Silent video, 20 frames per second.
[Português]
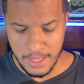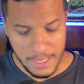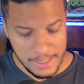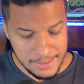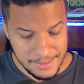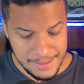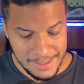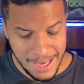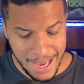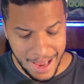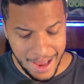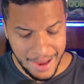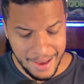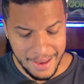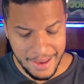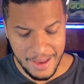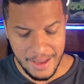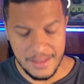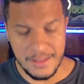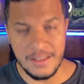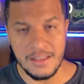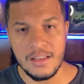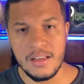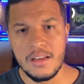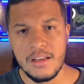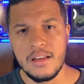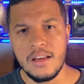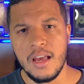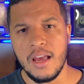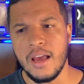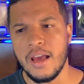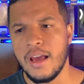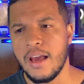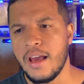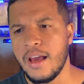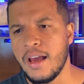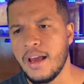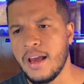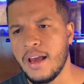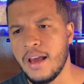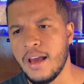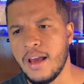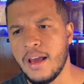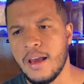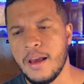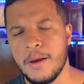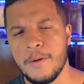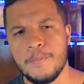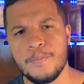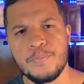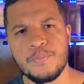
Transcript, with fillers: é se a rede é,